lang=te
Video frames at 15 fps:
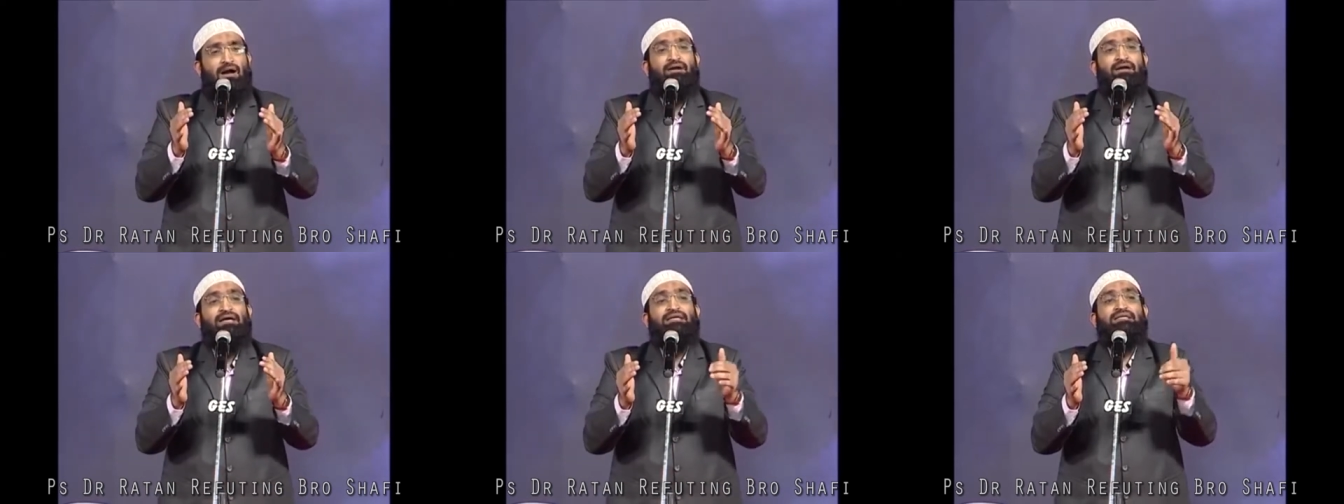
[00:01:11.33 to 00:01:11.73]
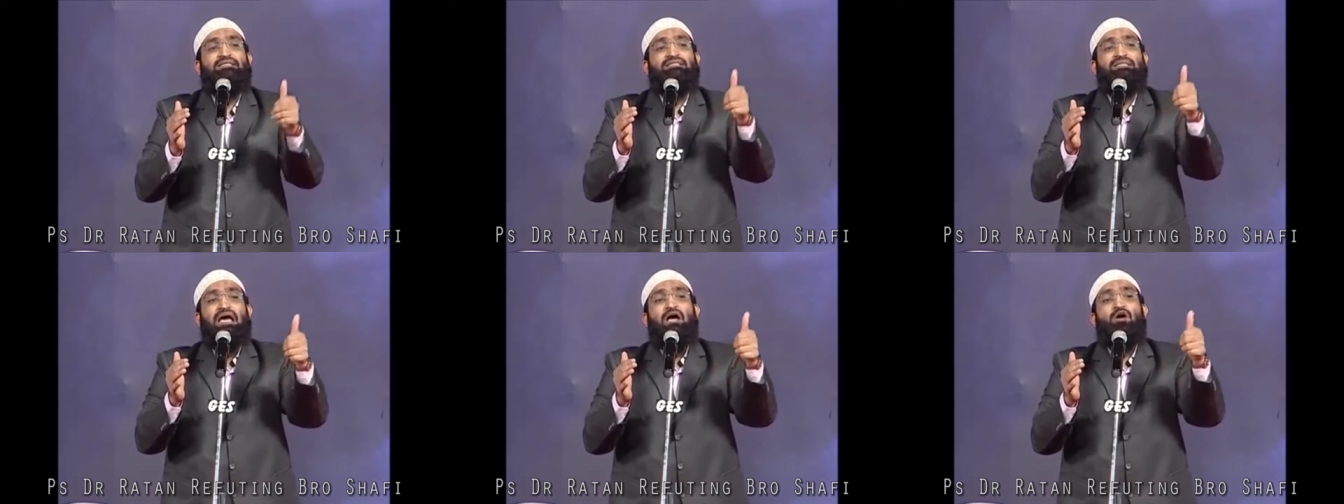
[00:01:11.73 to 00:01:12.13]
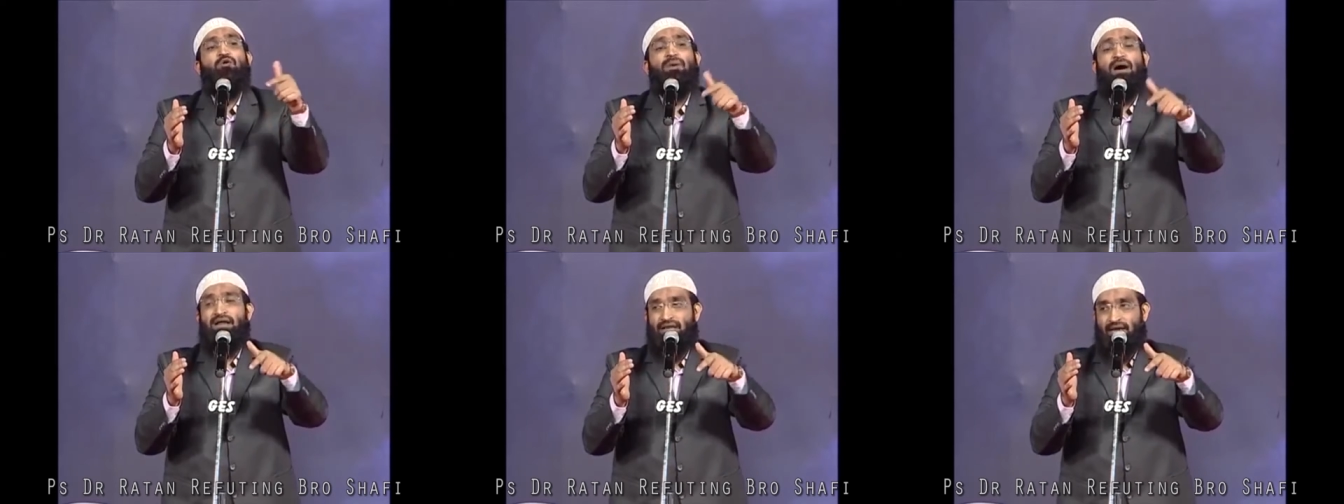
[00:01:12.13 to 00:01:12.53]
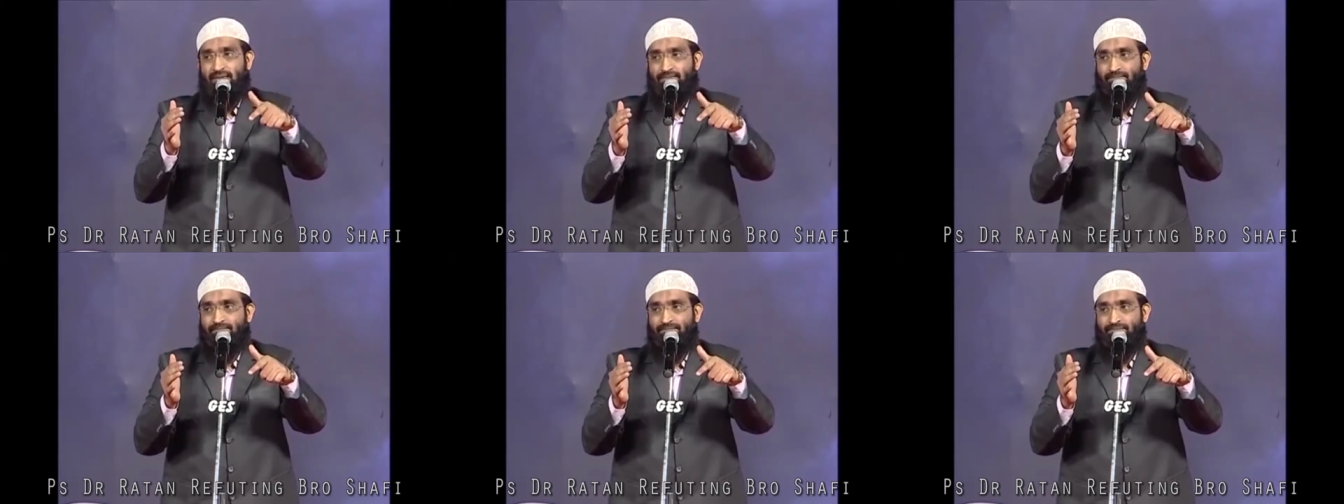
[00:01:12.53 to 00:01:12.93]
అంటే ఇస్సాహు భార్య
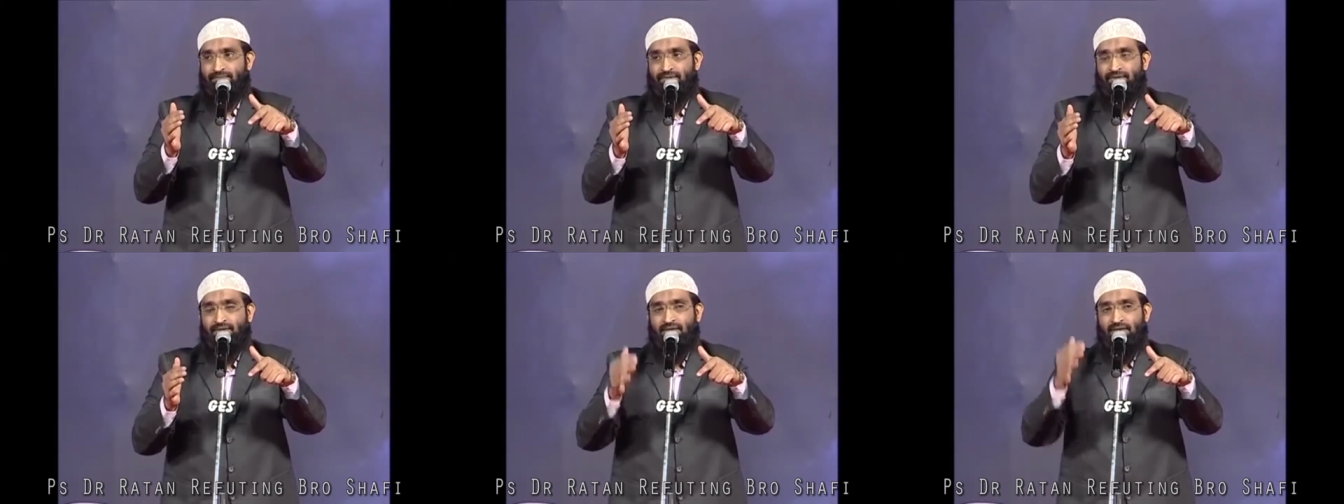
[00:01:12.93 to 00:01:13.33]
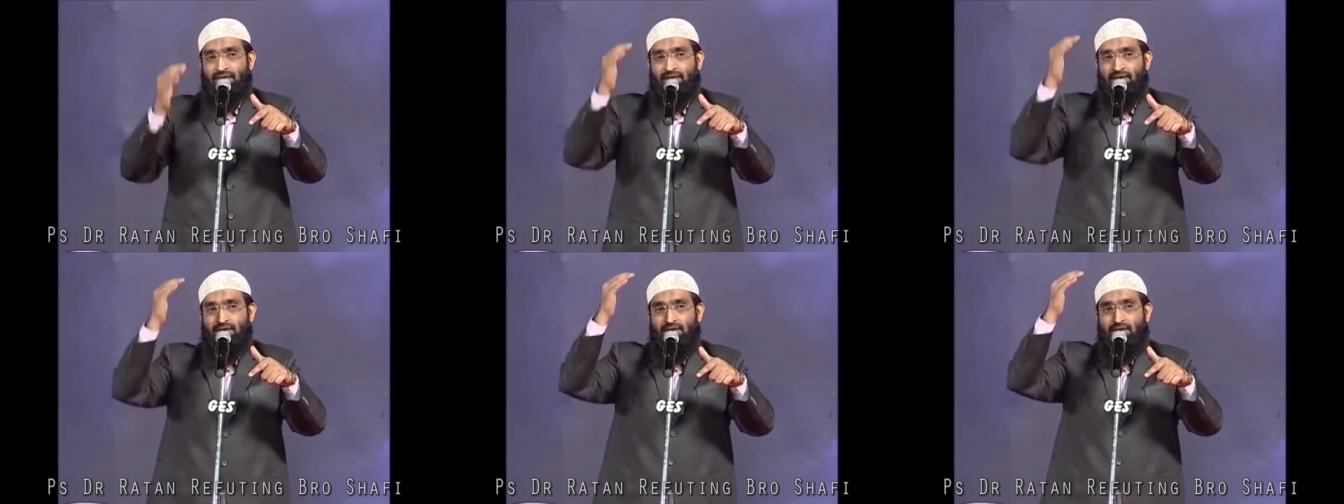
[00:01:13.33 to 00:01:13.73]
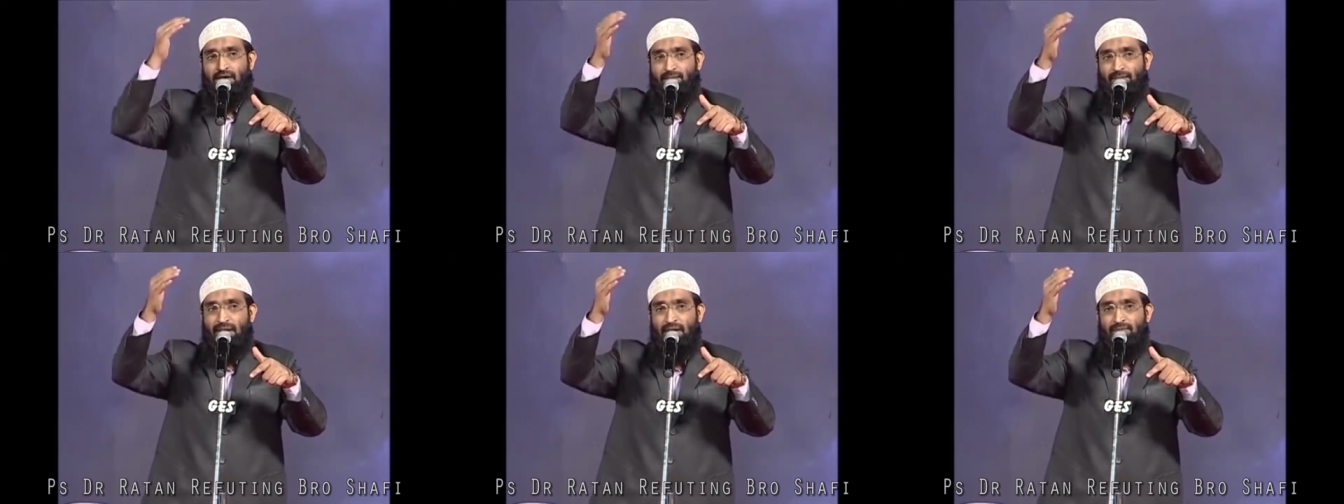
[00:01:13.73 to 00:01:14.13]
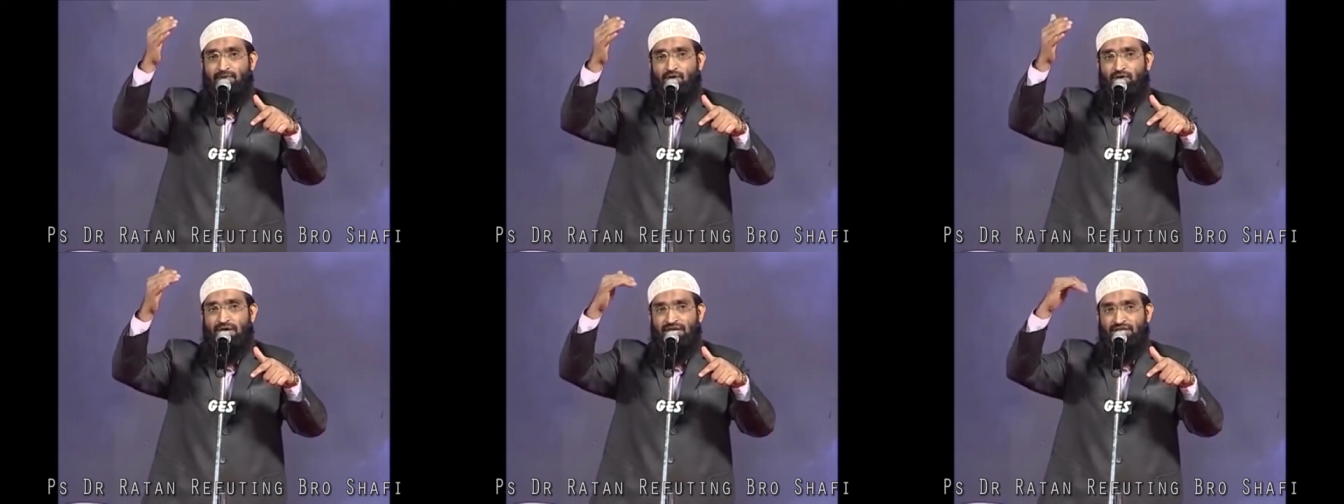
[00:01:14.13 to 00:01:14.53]
అబ్రహం
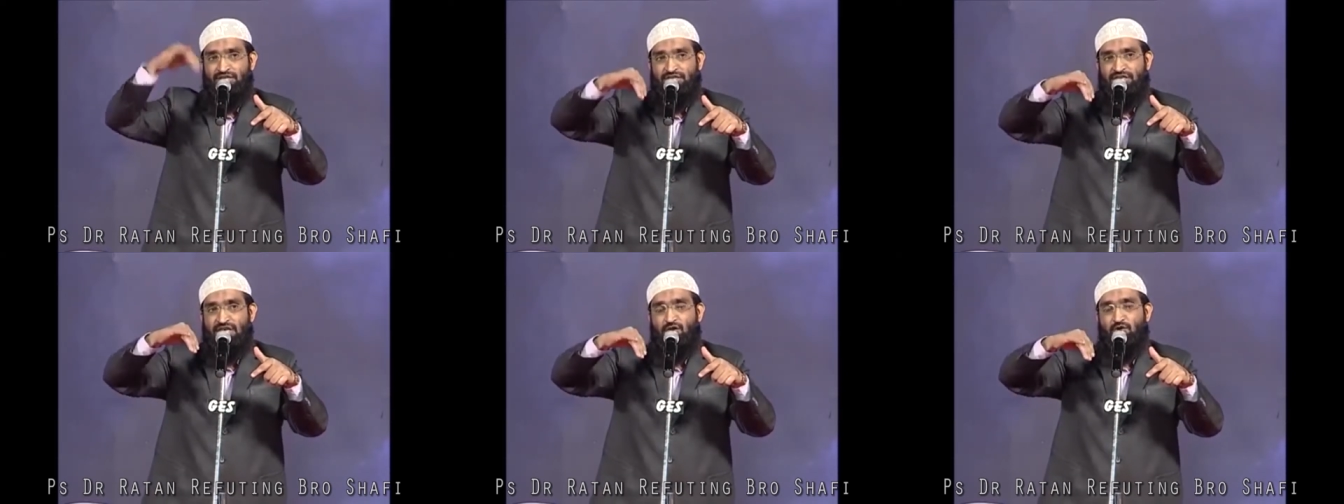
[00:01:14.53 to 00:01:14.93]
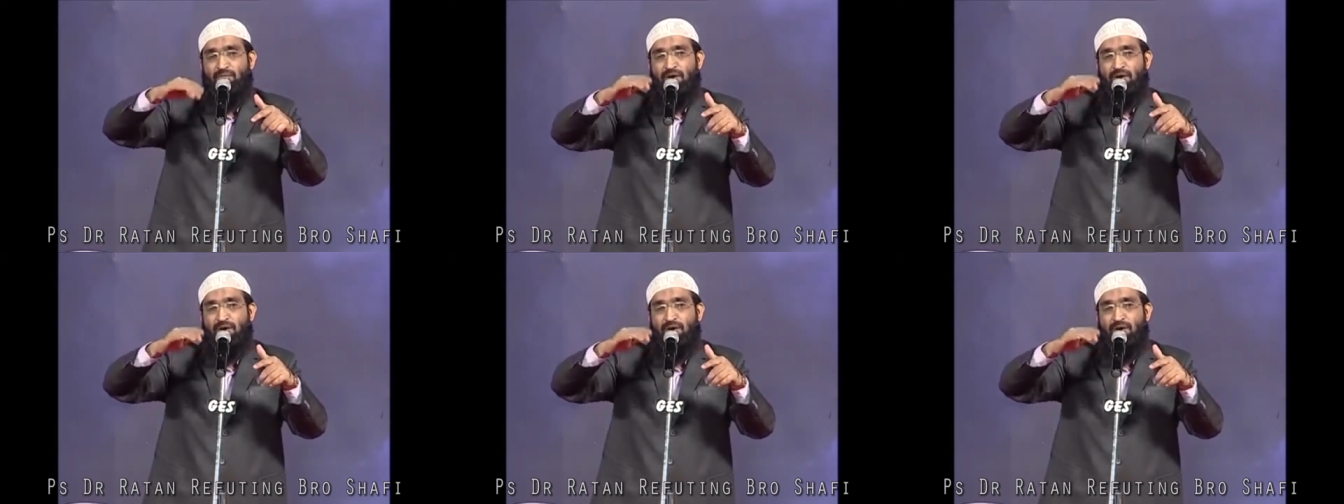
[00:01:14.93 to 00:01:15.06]
యొక్క చిన్న